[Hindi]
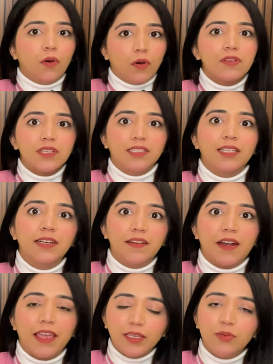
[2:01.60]
और ज़्यादा
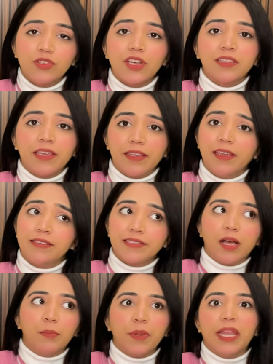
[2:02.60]
ड्राई हो जाता है एज
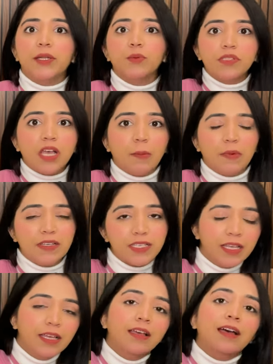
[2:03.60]
कम्पेयर टू समर्स